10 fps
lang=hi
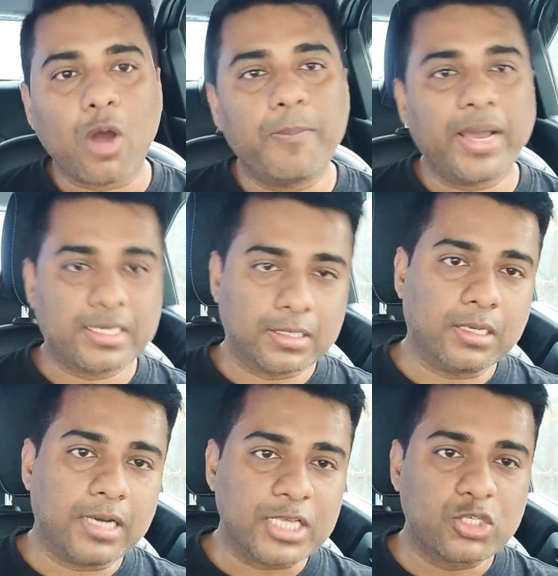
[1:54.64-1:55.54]
कॉम्पैक्ट
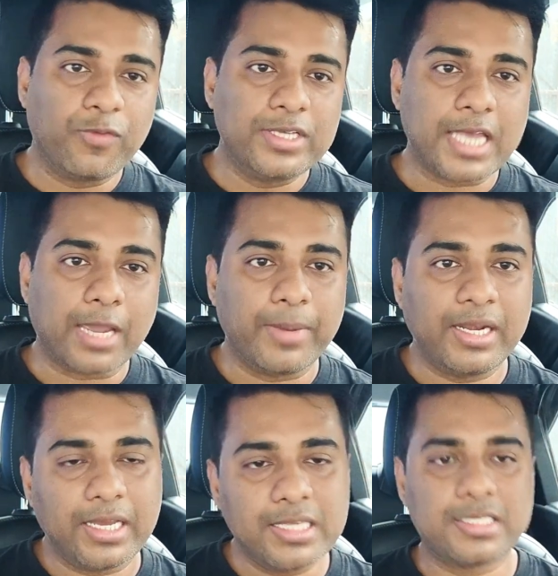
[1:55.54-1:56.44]
एस वी
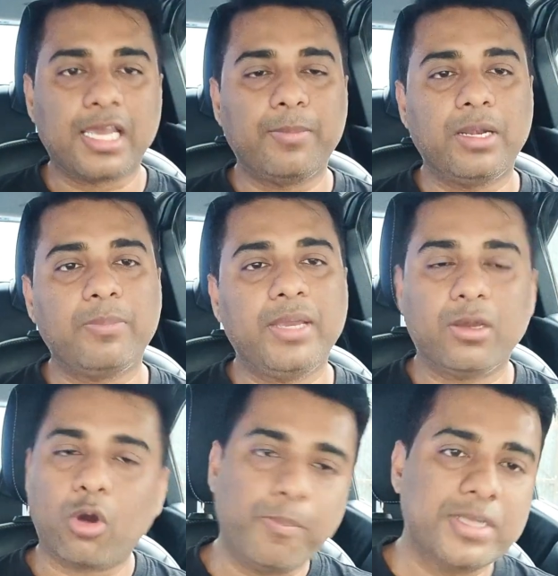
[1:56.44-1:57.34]
सेगमेंट इस सेगमेंट
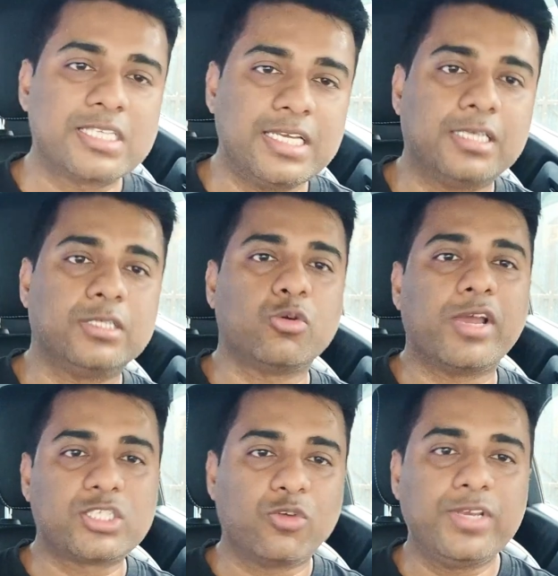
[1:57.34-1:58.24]
में ऑब्वियसली जो
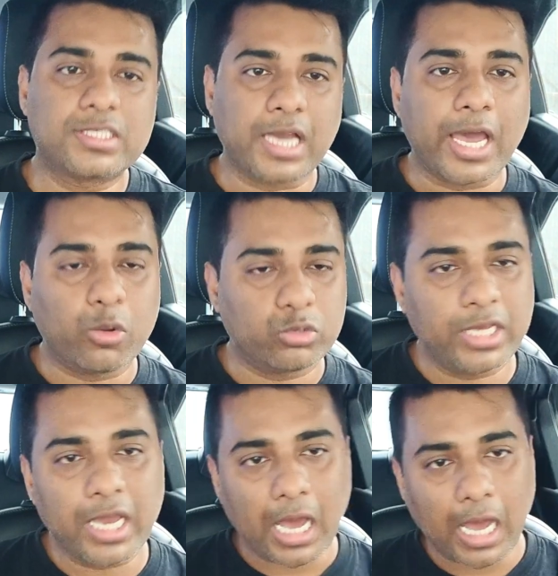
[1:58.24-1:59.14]
एस वी कार
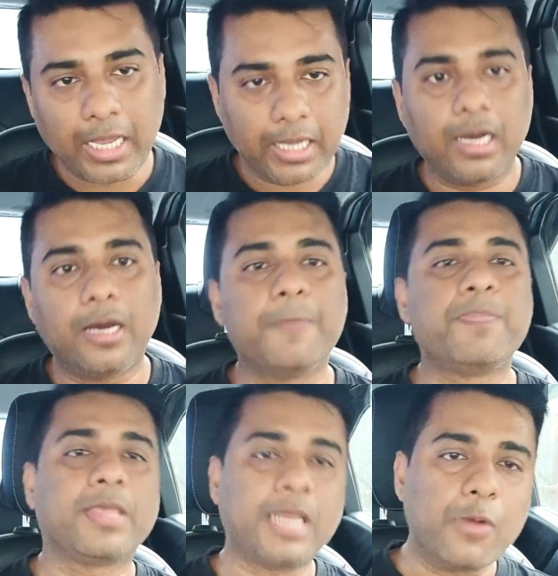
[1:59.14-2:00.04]
होती है हाई
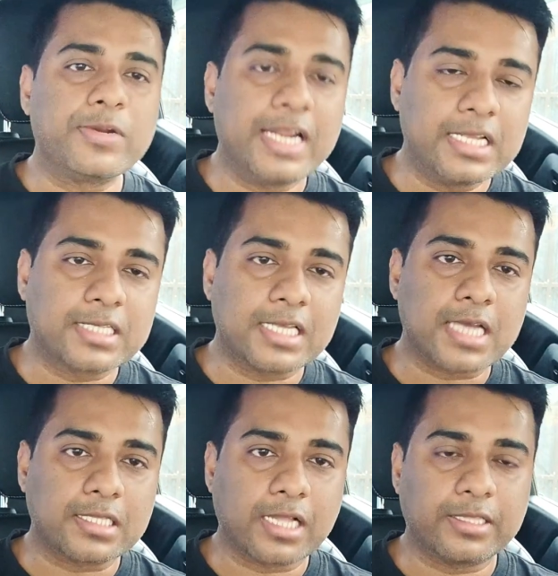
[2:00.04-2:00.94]
ग्राउंड क्लियरेंस के
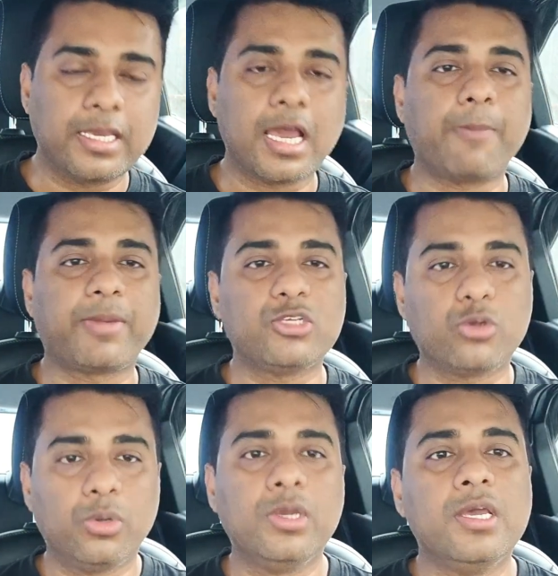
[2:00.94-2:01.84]
साथ आती है आपकी
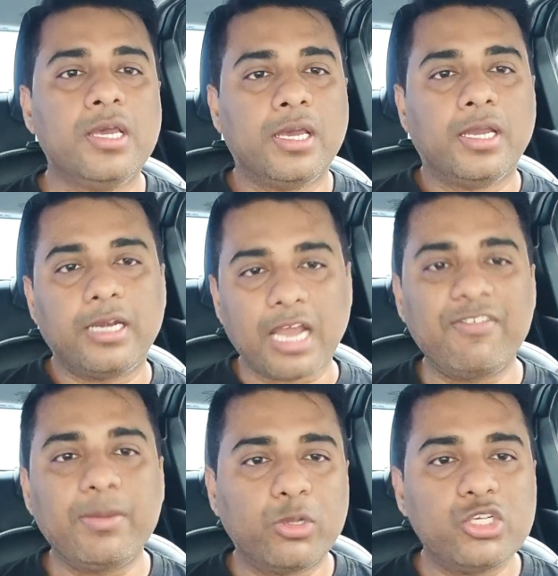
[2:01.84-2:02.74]
जो ड्राइविंग